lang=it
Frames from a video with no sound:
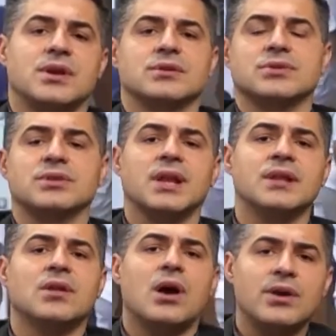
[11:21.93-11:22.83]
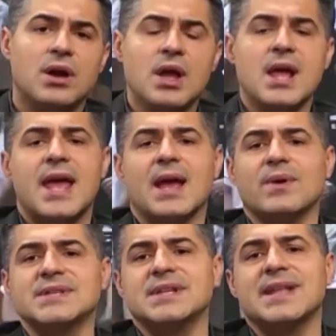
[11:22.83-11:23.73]
nel nostro territorio e
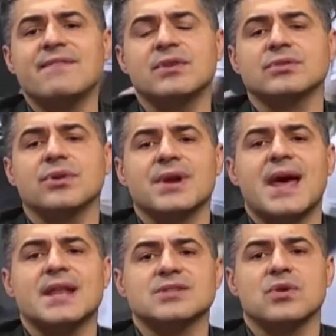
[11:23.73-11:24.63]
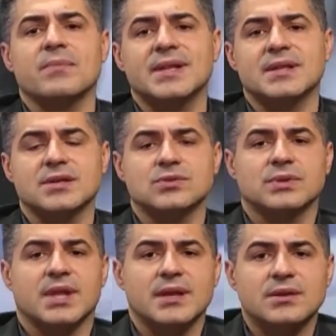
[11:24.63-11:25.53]
questi devono tornare a scommettere
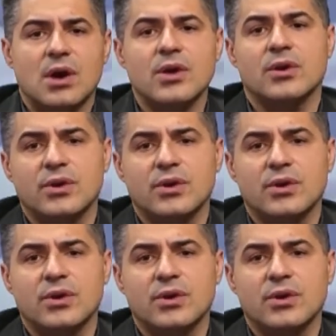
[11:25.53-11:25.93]
sul territorio.